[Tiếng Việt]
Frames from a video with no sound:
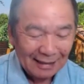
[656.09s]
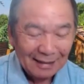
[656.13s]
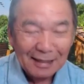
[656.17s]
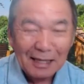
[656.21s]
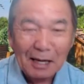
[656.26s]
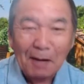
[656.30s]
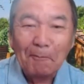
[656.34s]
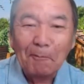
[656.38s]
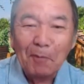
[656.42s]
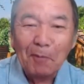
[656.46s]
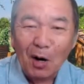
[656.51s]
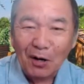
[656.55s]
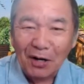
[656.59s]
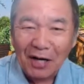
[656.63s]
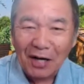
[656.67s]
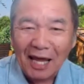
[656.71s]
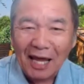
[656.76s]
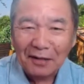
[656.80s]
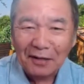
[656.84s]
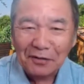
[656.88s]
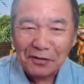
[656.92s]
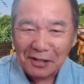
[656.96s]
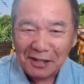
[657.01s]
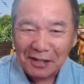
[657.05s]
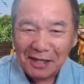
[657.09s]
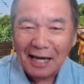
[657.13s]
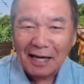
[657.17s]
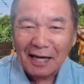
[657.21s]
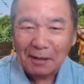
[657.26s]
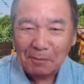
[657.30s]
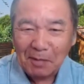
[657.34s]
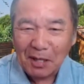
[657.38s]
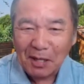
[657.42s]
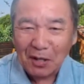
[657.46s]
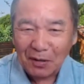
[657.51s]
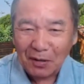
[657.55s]
theo bao nè chỉ
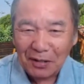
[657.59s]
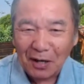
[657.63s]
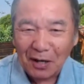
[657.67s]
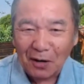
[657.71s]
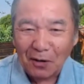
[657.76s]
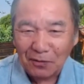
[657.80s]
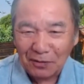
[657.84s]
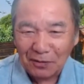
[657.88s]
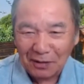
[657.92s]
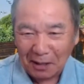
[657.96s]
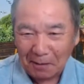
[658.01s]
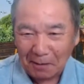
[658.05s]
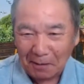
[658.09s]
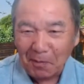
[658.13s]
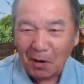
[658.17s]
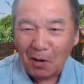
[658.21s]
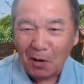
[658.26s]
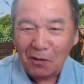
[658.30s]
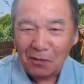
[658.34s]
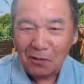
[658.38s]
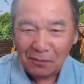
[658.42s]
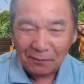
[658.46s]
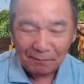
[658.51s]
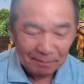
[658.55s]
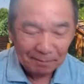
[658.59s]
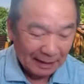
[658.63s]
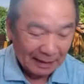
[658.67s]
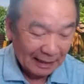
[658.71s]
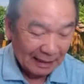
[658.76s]
này mình nhớ dầu là bao